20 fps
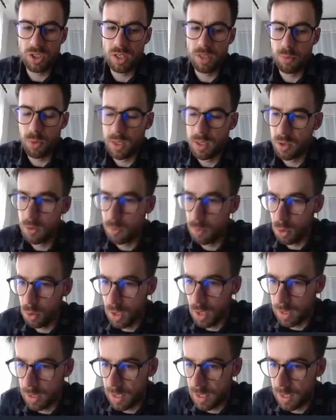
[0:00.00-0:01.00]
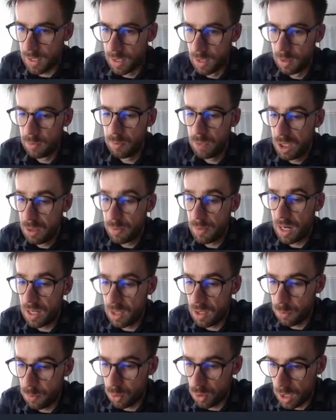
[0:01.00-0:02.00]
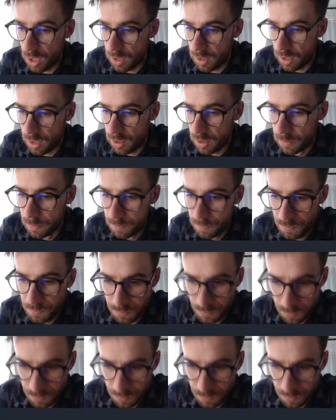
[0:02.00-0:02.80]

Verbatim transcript: że zapłacą podatek, minimalny podatek,